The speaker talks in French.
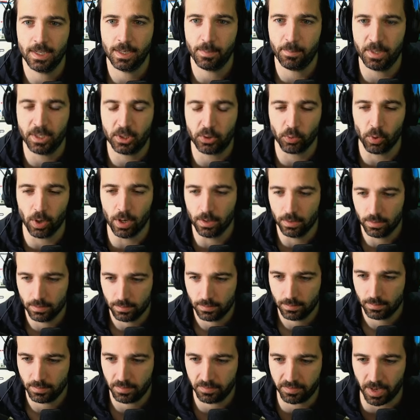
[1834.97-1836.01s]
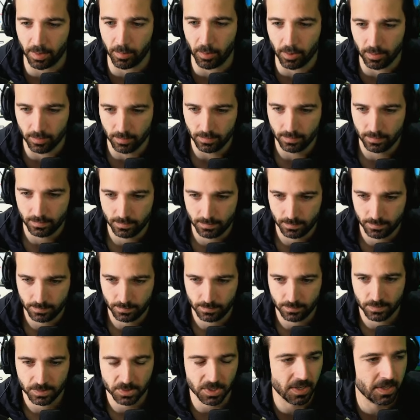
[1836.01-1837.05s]
beach, quoi Vraiment
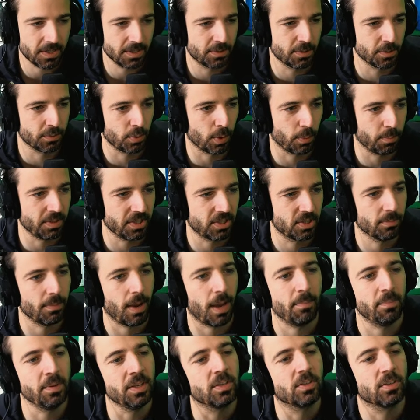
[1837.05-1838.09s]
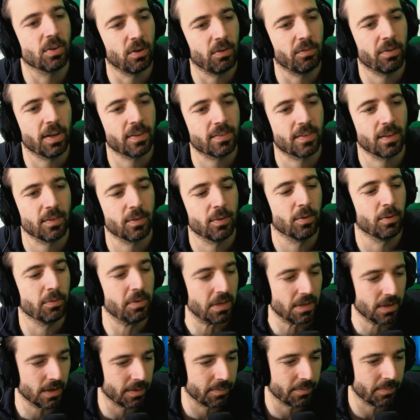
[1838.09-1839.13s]
Et les yeux sur beach. Bah, beach, en vrai, ça donne
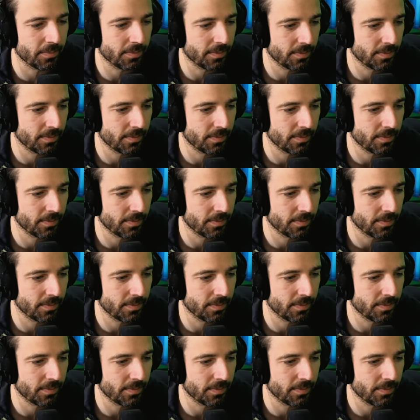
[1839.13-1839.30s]
envie quand même.